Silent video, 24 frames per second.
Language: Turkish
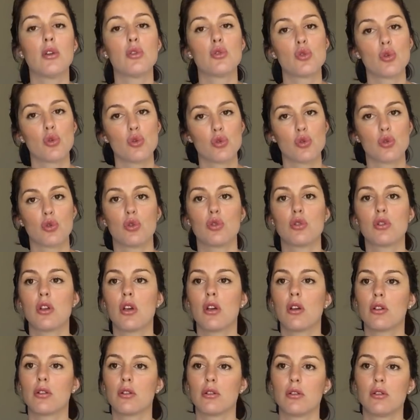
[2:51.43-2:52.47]
Çok şükür
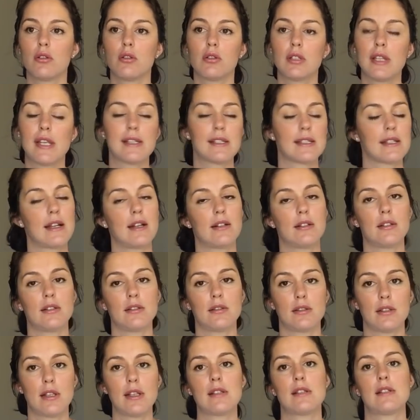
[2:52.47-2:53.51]
e, testlerde
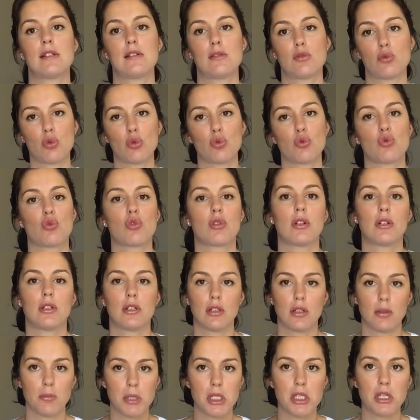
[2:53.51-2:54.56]
testlerin
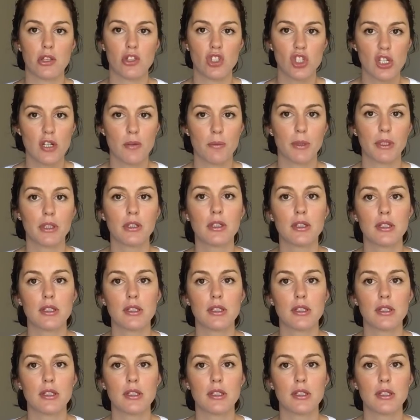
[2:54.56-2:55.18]
sonuçlarında da bir şey çıkmadı.